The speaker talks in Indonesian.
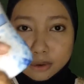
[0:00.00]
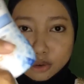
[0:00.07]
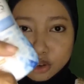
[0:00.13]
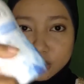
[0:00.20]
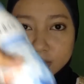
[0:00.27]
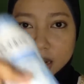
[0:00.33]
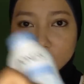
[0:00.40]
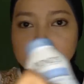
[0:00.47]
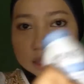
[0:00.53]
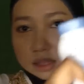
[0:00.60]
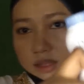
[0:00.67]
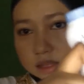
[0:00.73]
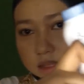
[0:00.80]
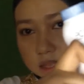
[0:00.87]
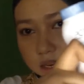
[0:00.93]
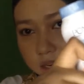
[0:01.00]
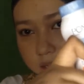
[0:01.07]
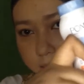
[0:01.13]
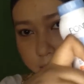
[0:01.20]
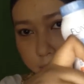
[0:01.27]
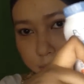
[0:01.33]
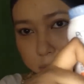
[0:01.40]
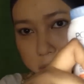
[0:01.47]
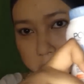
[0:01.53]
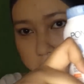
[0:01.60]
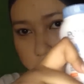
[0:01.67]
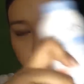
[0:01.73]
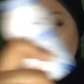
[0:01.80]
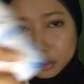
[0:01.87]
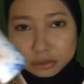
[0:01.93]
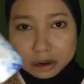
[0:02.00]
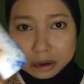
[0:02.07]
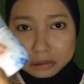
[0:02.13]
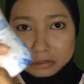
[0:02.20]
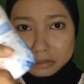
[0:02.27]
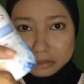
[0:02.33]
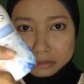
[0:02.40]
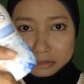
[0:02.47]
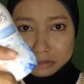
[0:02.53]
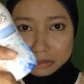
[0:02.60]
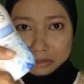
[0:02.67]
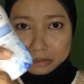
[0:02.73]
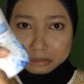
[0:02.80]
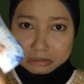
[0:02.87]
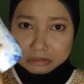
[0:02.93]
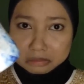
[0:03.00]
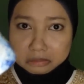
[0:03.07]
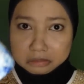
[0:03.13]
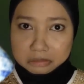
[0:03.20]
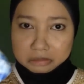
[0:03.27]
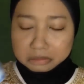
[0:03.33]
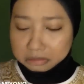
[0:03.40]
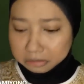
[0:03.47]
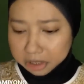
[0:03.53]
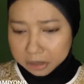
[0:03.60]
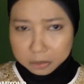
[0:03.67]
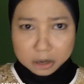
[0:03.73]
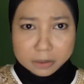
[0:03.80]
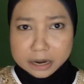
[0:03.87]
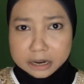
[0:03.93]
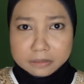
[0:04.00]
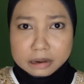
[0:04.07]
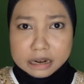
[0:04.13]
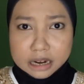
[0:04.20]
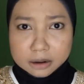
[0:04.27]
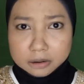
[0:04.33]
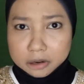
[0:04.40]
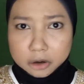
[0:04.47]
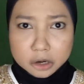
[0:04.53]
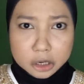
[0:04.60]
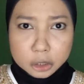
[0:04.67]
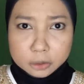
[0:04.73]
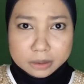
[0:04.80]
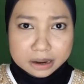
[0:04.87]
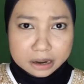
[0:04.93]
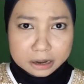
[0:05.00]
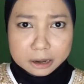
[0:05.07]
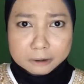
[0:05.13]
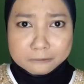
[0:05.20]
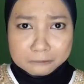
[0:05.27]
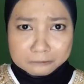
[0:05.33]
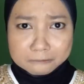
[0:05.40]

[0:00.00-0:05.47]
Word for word: bagus banget ini bagus gue suka nggak boleh banyak banyak boleh gitu makin